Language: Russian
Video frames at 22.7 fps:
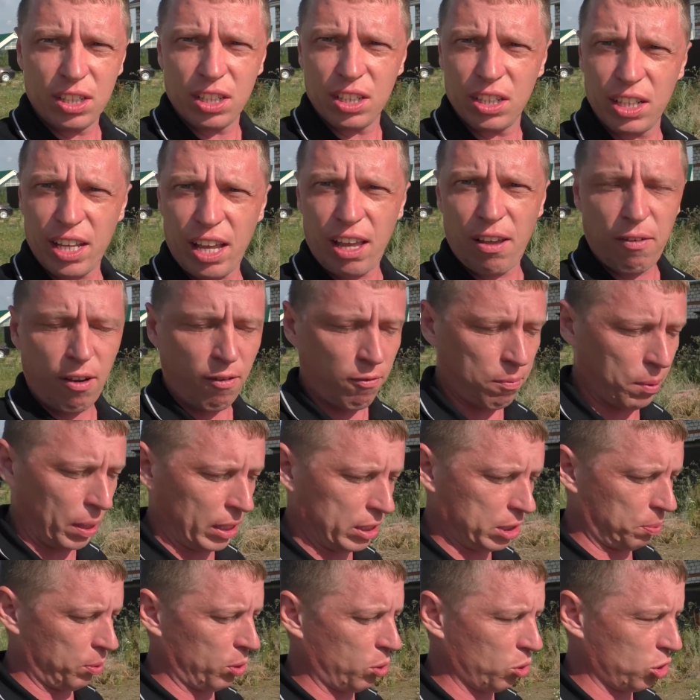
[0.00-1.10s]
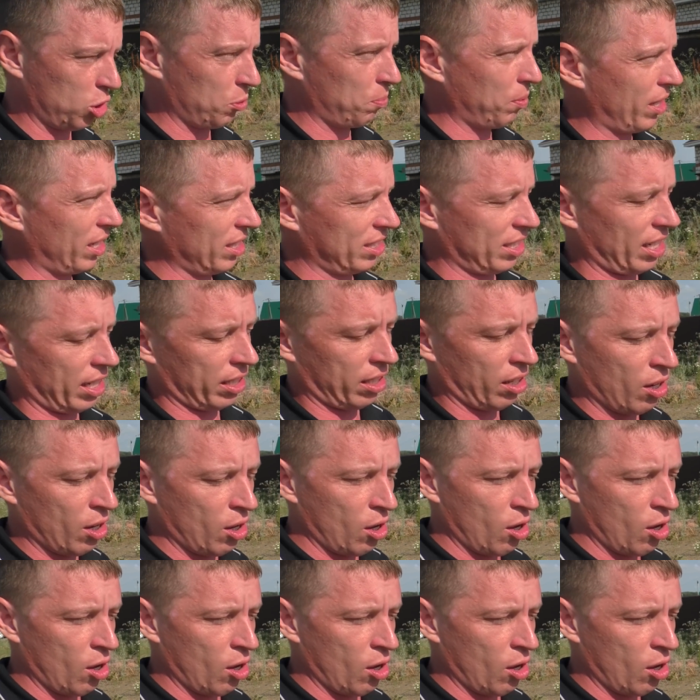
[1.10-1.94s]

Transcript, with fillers: э, да, и вам, в принципе, тоже показать.